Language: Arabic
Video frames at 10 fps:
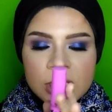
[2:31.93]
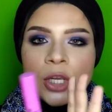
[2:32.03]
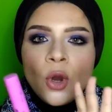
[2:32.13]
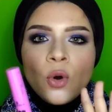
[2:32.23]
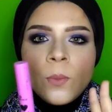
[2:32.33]

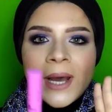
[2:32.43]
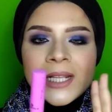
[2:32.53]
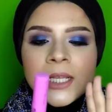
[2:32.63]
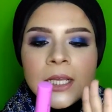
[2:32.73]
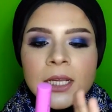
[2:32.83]
ماشي
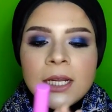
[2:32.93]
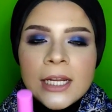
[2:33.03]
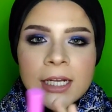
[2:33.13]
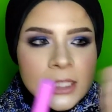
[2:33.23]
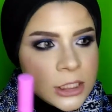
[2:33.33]
وبعدين
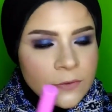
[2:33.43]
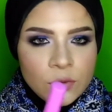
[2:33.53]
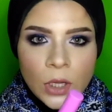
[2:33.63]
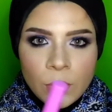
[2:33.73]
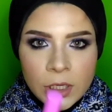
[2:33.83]
اللي انا
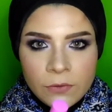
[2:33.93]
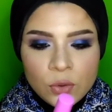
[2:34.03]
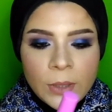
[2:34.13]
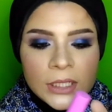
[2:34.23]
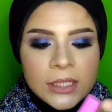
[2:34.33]
اكتشفته او
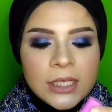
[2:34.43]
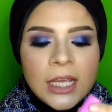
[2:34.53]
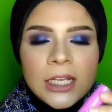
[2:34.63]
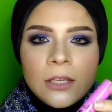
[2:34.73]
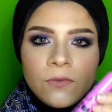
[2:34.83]
عرفته بعد
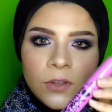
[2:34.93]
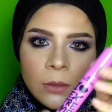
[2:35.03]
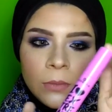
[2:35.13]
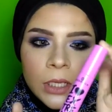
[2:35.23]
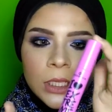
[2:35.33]
كده ان
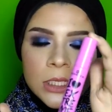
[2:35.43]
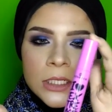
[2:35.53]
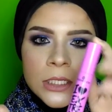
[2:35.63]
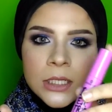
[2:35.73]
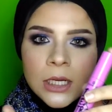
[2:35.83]
في من
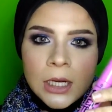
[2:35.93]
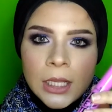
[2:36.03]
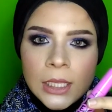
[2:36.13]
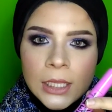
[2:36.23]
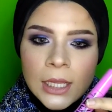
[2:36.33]
ايسنس
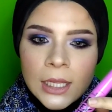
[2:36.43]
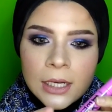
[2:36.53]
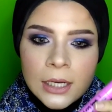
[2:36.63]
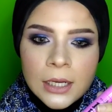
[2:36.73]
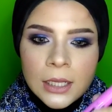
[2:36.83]
اللي هي
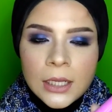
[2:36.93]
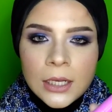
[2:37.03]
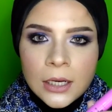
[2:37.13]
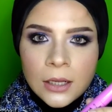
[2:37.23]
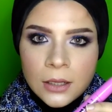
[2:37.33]

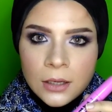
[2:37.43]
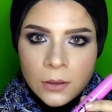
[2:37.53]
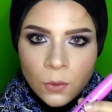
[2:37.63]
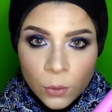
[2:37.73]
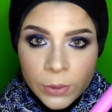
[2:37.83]

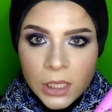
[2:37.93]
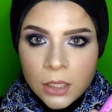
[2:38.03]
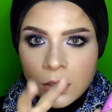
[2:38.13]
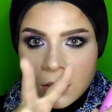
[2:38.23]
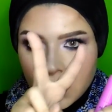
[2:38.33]

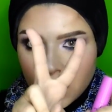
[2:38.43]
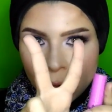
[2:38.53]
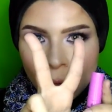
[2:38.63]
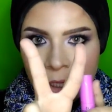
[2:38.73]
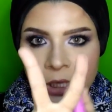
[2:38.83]
الكوبي
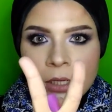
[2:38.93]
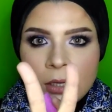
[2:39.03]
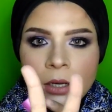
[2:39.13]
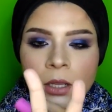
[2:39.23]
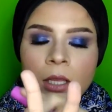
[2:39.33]

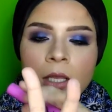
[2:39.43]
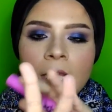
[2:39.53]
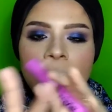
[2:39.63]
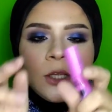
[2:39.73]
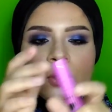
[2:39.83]
نوعين
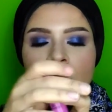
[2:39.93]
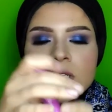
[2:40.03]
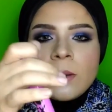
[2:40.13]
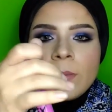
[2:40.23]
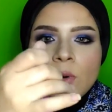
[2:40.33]
يعني
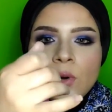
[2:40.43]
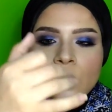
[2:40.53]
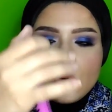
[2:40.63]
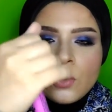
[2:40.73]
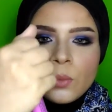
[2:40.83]
نوع زي ما
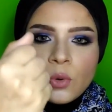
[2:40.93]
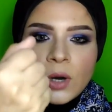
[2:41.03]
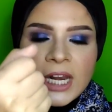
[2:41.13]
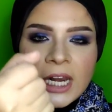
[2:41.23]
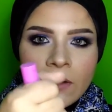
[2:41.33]
بقول لكم
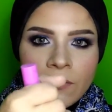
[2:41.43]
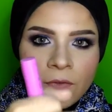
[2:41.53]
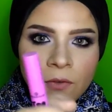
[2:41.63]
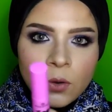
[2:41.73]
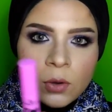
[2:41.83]

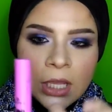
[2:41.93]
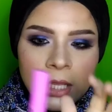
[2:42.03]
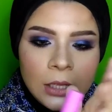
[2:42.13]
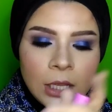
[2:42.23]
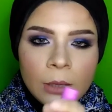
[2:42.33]
مغلف
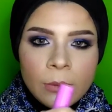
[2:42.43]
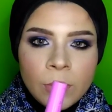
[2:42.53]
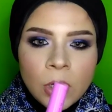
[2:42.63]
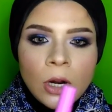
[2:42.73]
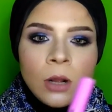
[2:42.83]
اوكي
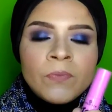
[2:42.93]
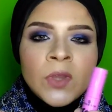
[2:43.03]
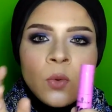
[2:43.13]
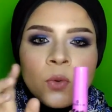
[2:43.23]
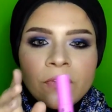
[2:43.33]
كده من بره
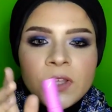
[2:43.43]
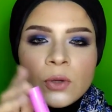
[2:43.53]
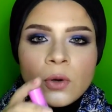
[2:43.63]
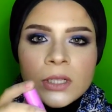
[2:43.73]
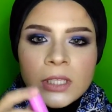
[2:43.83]

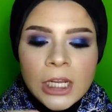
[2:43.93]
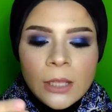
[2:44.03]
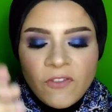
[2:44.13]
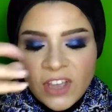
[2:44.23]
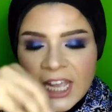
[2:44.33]
وفي نوع
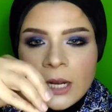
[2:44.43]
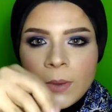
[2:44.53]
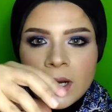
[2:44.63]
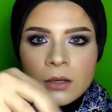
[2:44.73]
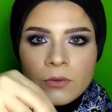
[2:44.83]
تاني في
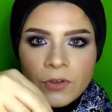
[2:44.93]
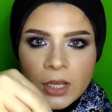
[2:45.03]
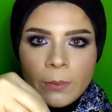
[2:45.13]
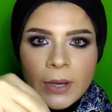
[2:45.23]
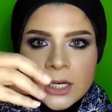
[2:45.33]
علبه
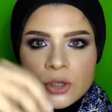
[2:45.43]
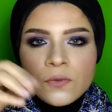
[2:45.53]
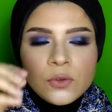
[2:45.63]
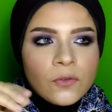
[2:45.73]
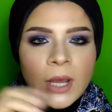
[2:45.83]
في علبه انا
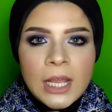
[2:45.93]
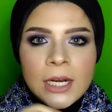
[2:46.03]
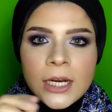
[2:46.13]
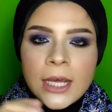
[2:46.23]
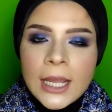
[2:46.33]
شفته في
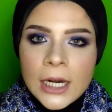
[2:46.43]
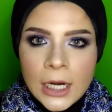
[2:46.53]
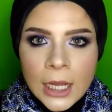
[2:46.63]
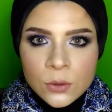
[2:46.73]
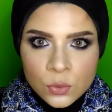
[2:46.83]
محل
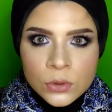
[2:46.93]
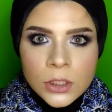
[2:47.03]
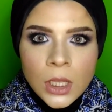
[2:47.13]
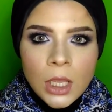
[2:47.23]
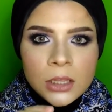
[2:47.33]
اخر العنقود